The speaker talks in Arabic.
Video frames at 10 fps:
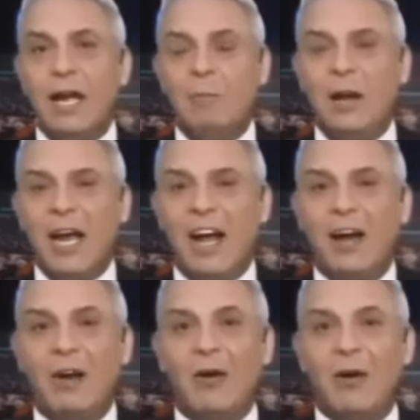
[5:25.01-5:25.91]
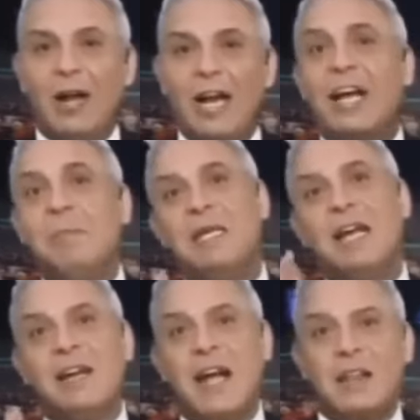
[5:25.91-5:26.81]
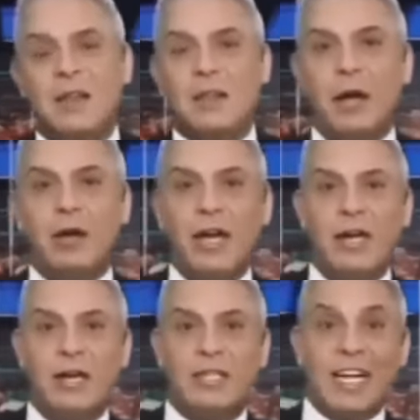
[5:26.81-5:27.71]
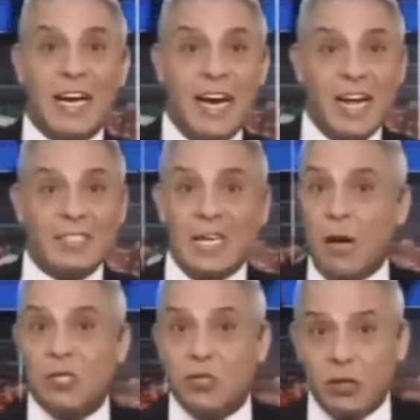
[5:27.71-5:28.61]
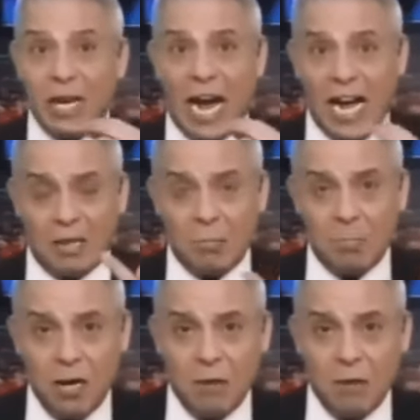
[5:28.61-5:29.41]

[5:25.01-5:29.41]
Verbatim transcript: البيئه لكن بدأ هذا الظاهرين زكريا صاحب الصوت العذب